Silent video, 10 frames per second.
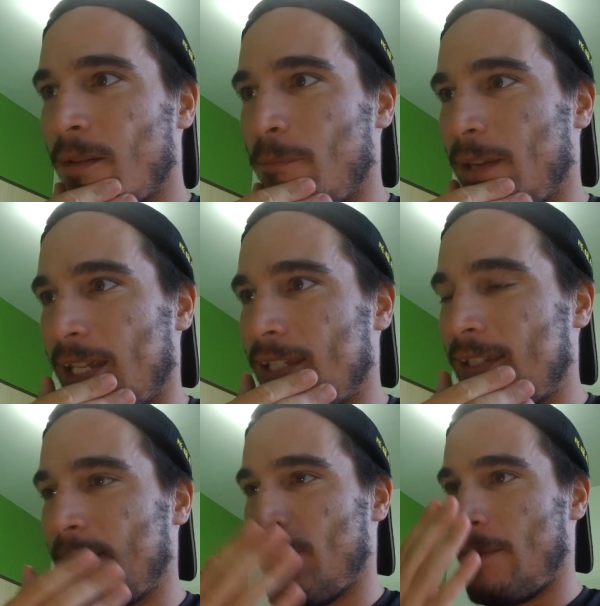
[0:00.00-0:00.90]
Mais,
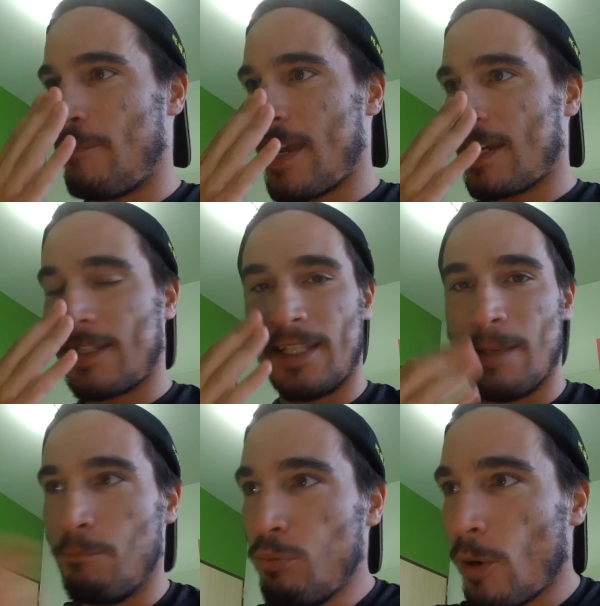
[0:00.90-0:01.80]
mais mec, t'étais
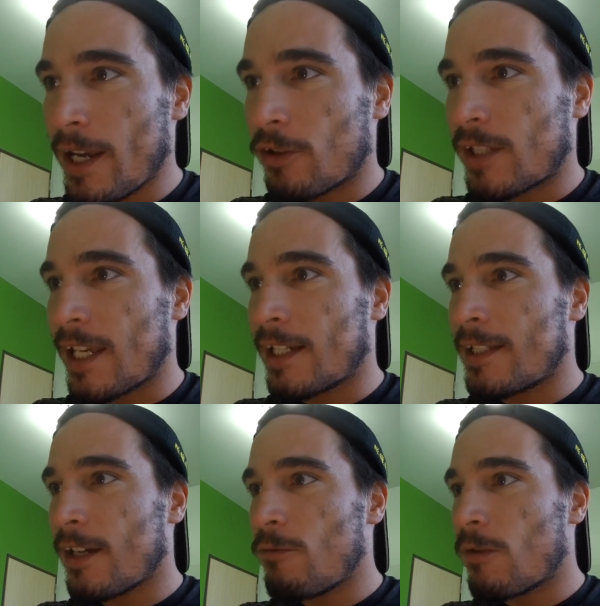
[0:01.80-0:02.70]
bourré quand t'as écrit
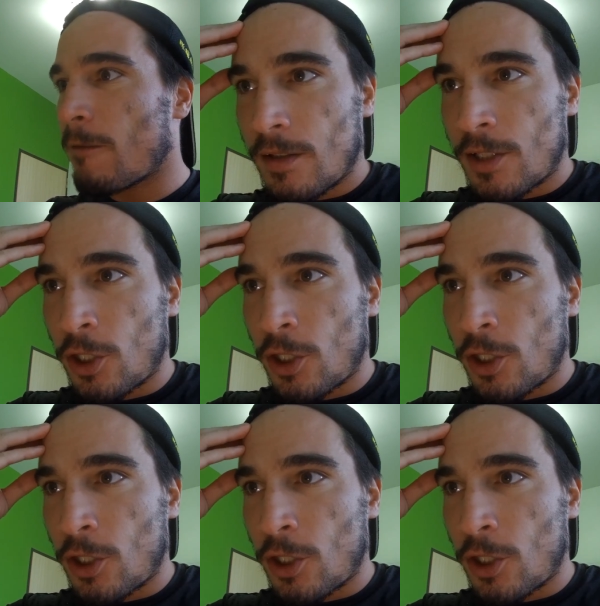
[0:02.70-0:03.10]
ça ou quoi